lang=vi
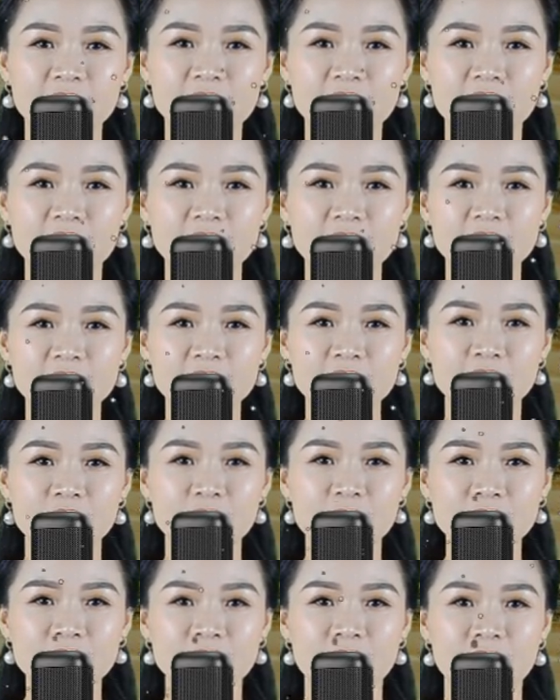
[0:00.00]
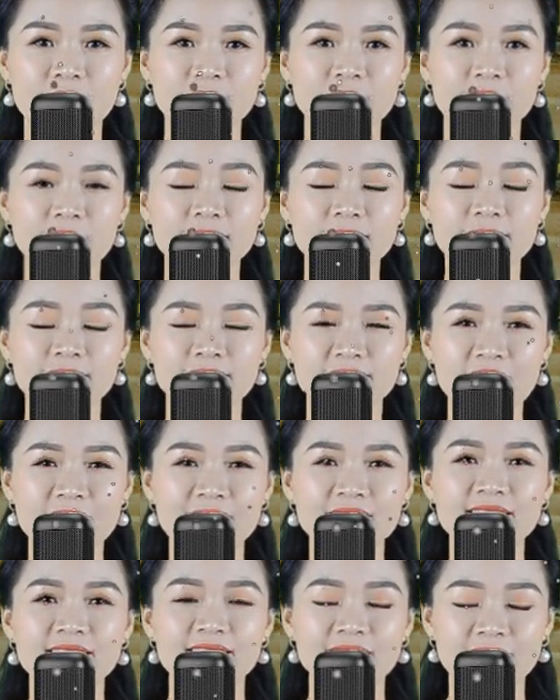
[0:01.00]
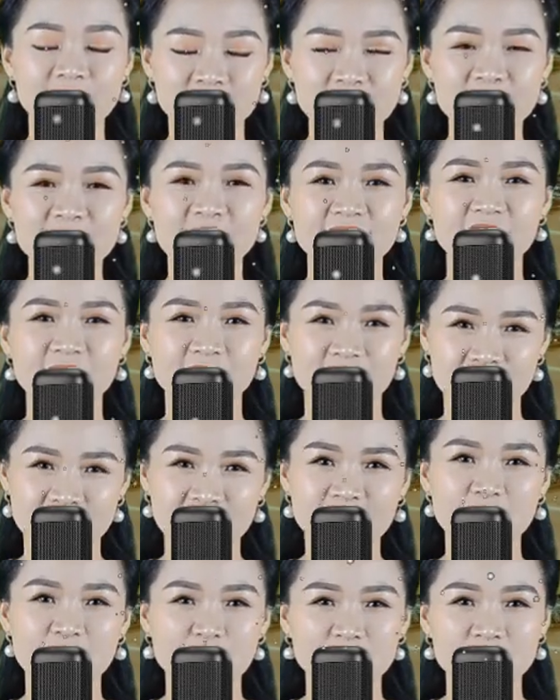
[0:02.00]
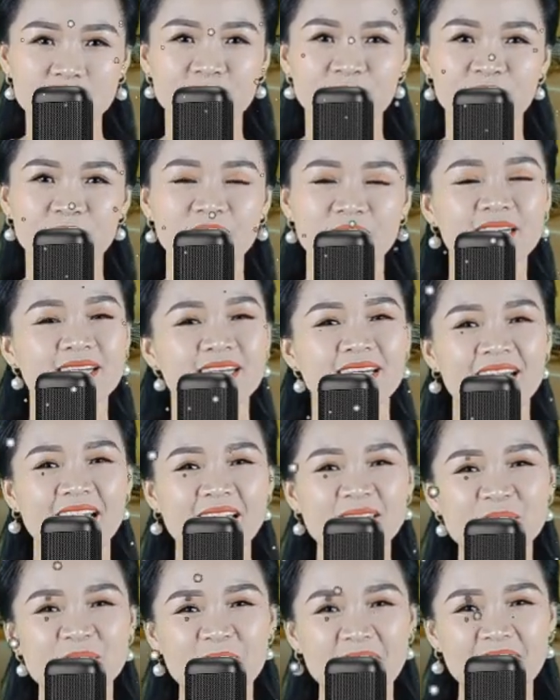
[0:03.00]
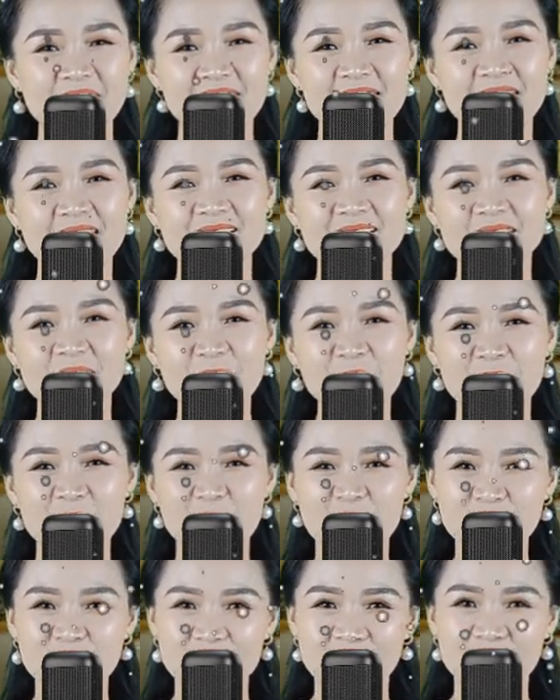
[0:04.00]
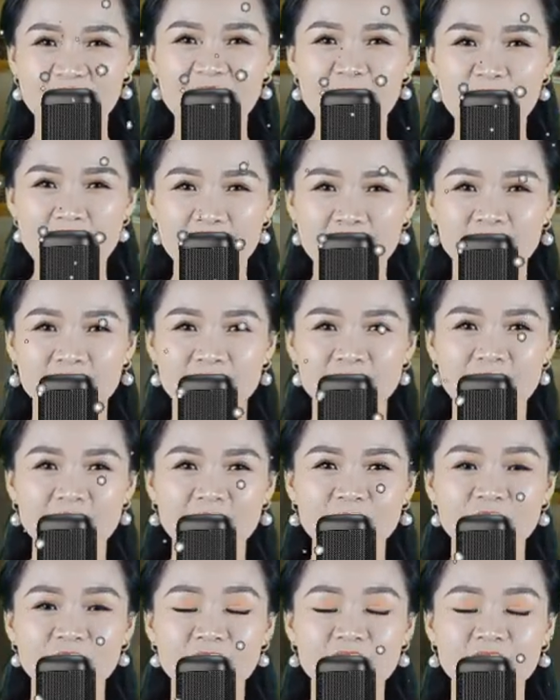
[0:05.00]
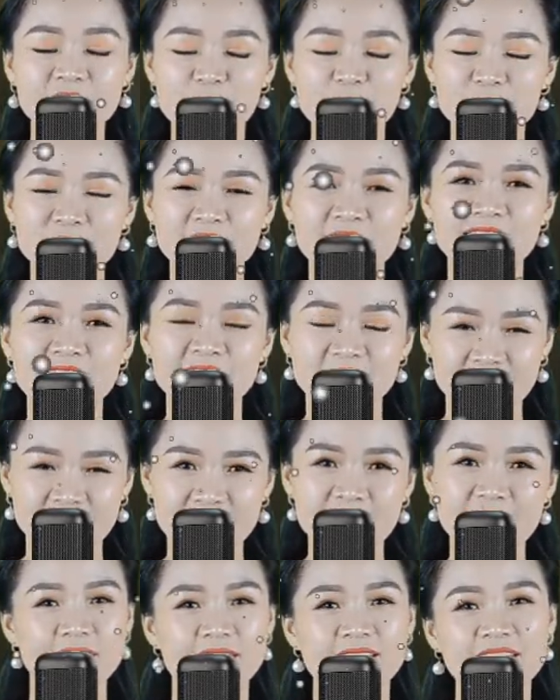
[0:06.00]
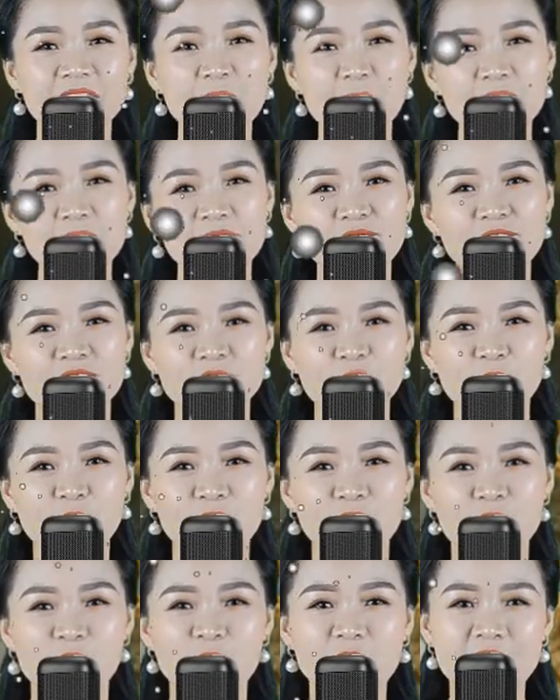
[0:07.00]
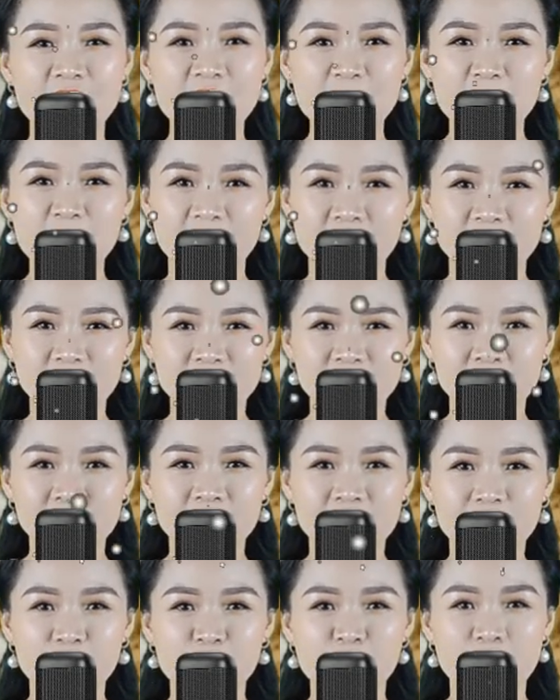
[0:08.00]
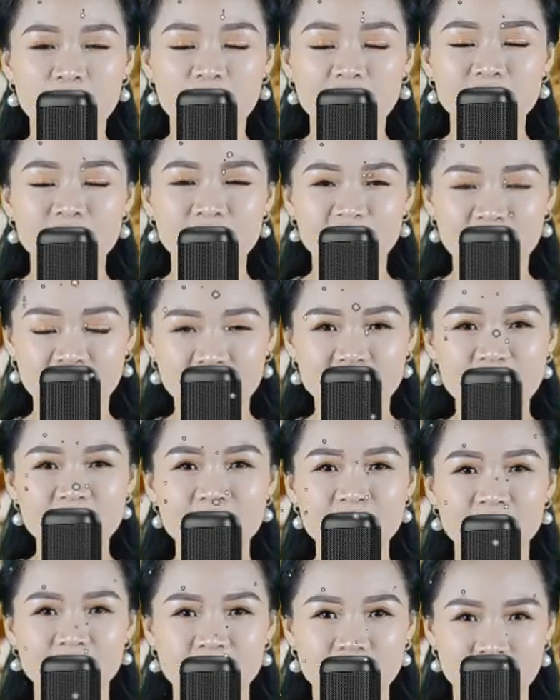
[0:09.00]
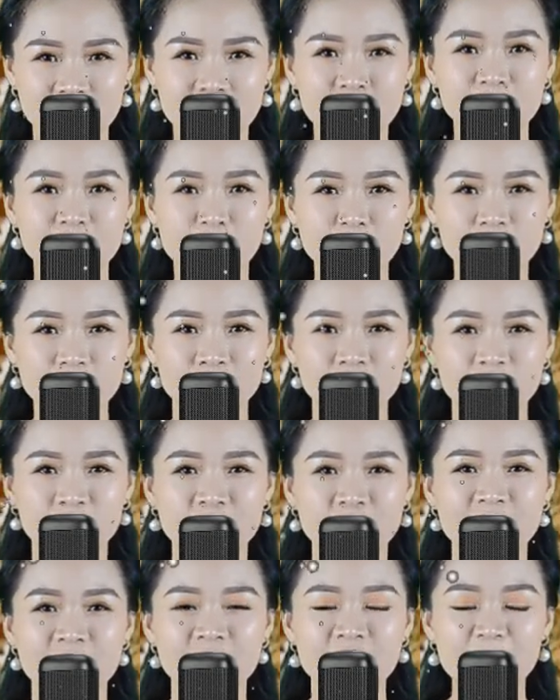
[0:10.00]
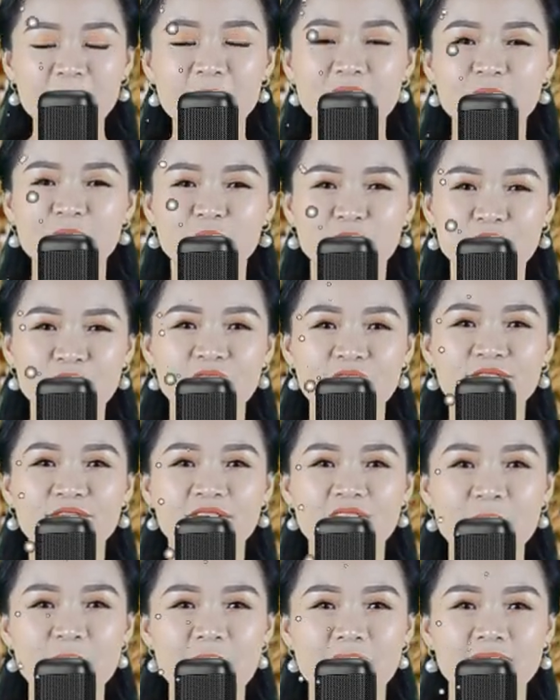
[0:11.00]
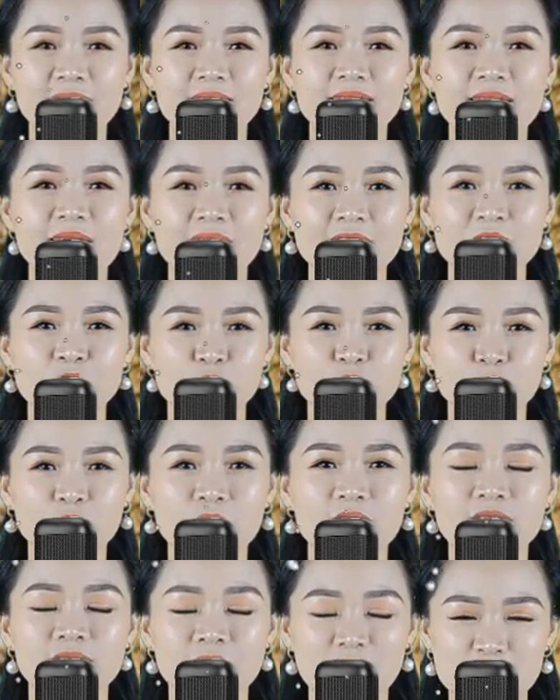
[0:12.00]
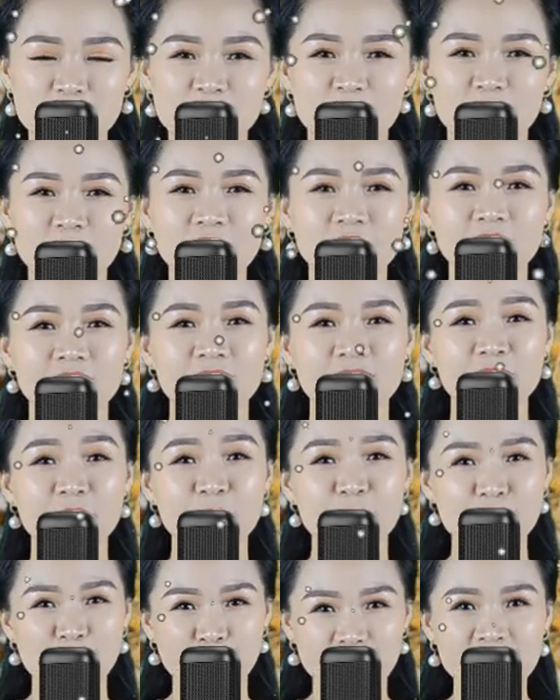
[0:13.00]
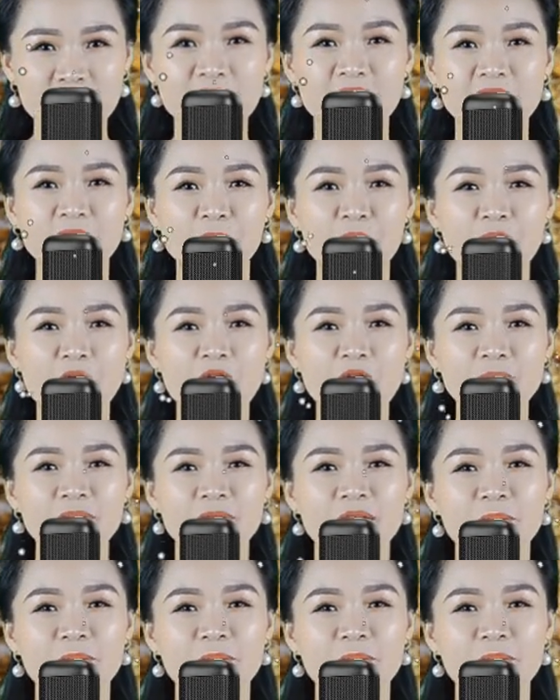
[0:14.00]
cho người khác vay mượn số tiền quá lớn, kẻo khó đòi khiến tiền bạc thất thoát. Ngoài ra, trong quá trình đầu tư kinh doanh thì nên ưu tiên các dự án có rủi ro thấp, có thể thu hồi theo từng giai đoạn. Về phương diện tình duyên gia đạo,